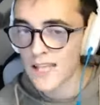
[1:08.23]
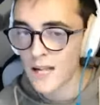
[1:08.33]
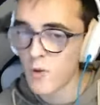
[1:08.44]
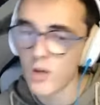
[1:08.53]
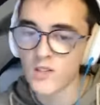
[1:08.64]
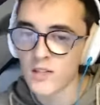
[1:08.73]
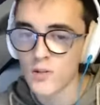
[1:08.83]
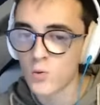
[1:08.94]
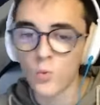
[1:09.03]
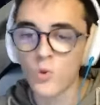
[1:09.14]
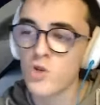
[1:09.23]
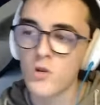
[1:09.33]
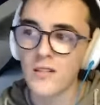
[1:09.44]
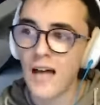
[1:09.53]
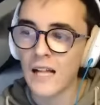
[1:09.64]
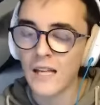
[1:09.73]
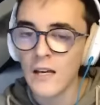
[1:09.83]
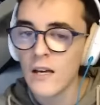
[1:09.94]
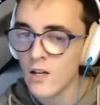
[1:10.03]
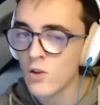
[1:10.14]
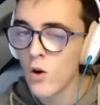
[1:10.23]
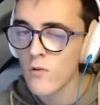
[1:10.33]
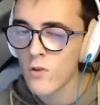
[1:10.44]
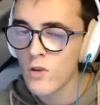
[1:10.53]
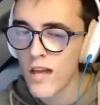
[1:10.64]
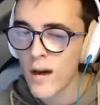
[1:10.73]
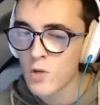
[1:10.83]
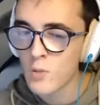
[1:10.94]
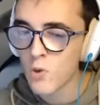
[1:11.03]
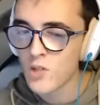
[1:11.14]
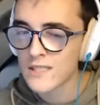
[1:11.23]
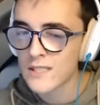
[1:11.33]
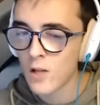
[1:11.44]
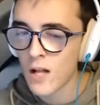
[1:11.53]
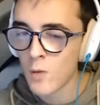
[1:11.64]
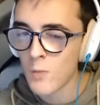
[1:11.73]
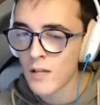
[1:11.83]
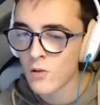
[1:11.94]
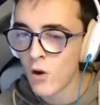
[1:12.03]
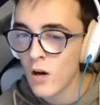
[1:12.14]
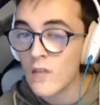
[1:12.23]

poi sarà su tutti i giornali. Non vogliamo esposizione al momento,